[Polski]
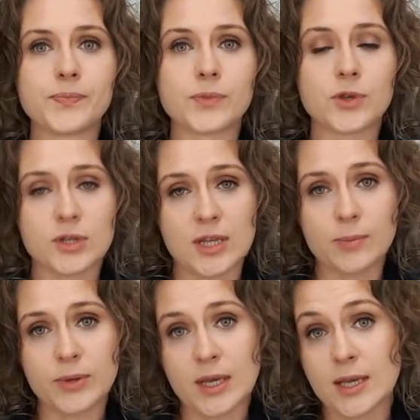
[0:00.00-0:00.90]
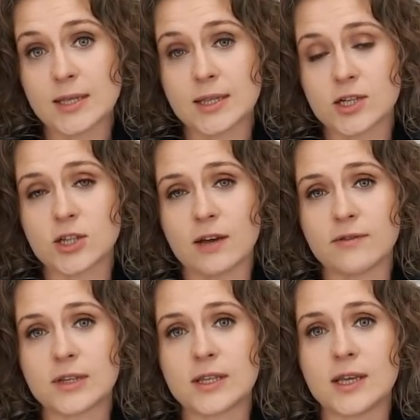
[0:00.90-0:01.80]
Dostępna jest też
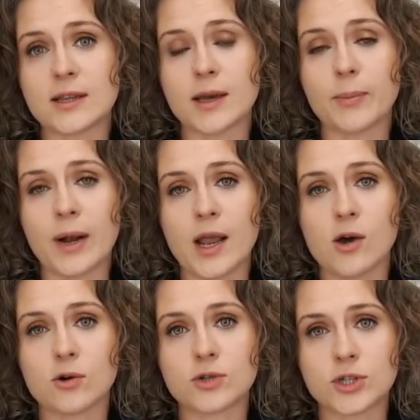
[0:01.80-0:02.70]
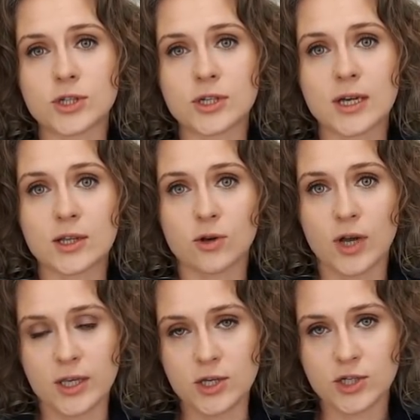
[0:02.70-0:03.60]
nawet dieta paleo czy
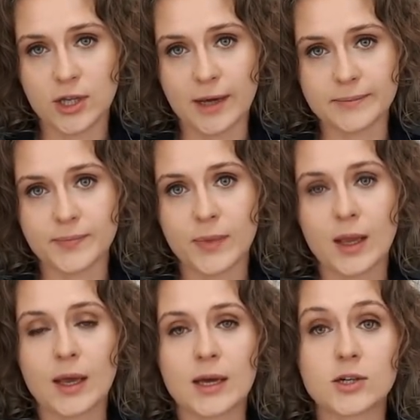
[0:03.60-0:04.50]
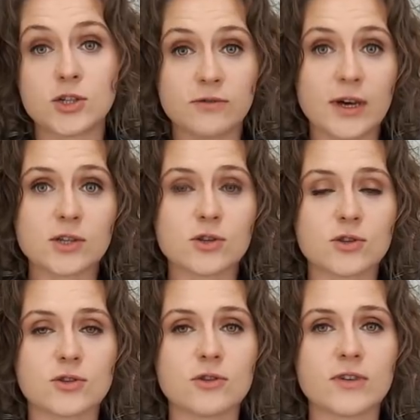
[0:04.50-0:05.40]
ketogeniczna. Czy warto
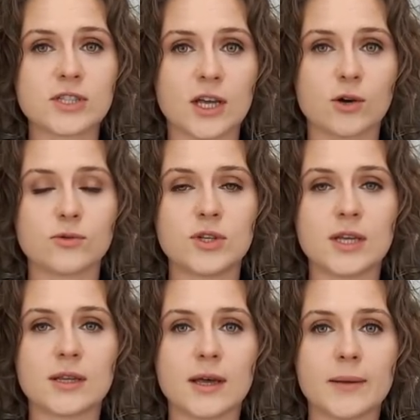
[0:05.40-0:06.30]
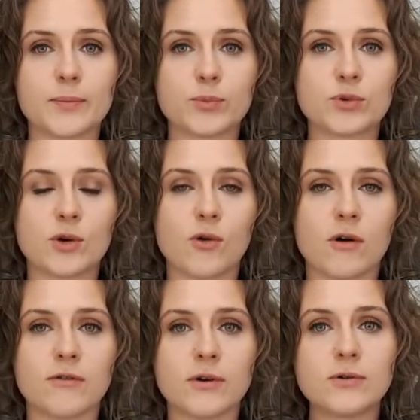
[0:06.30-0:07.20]
stosować taką dietę
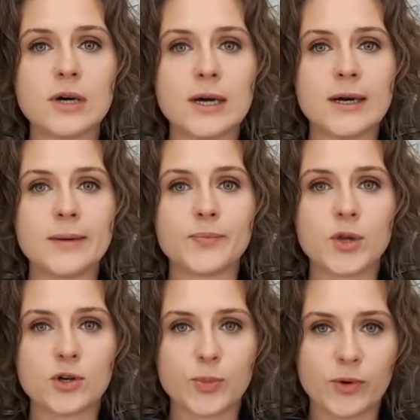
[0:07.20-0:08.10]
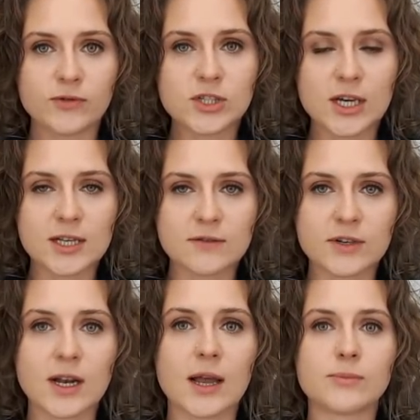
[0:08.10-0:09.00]
pudełkową? No, odpowiedź jak
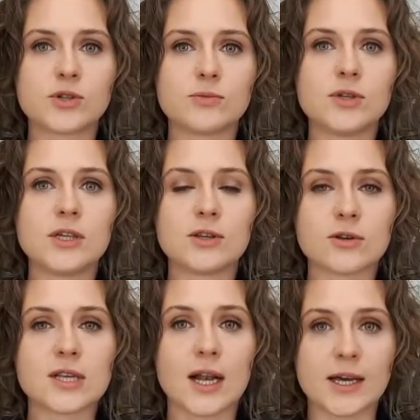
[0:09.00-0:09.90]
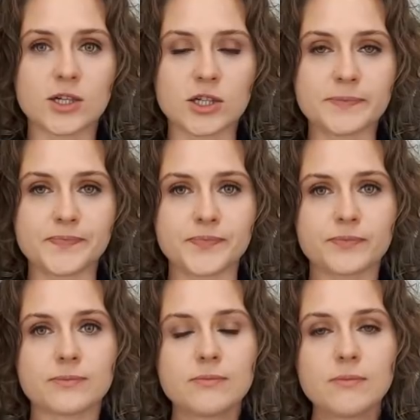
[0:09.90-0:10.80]
zwykle brzmi: to zależy
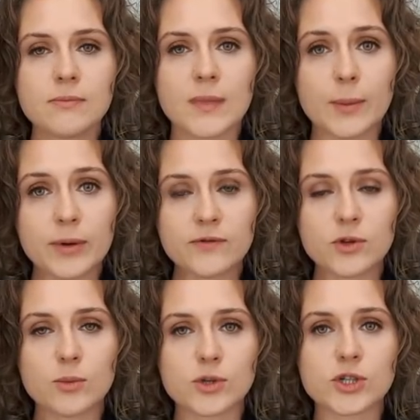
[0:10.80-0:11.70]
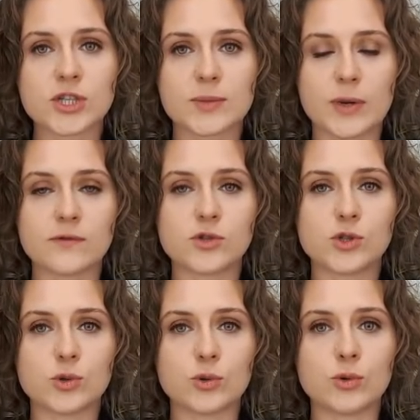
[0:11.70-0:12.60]
na pewno może się
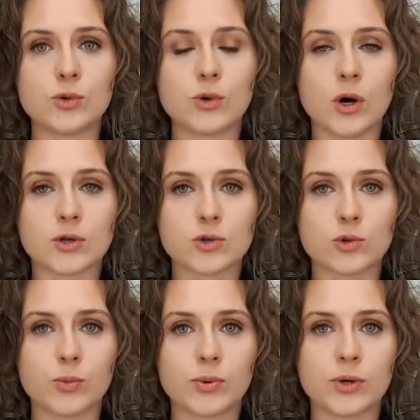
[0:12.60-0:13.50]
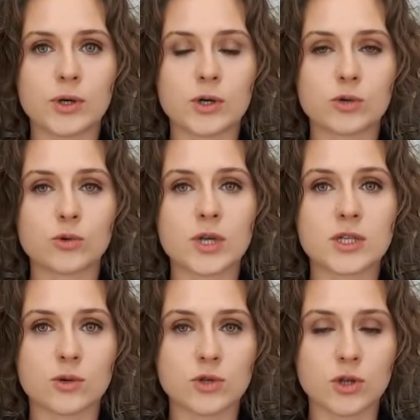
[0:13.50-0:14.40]
sprawdzić u osób, e, które
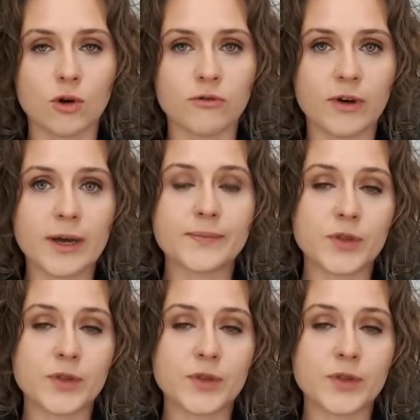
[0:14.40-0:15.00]
są zdrowe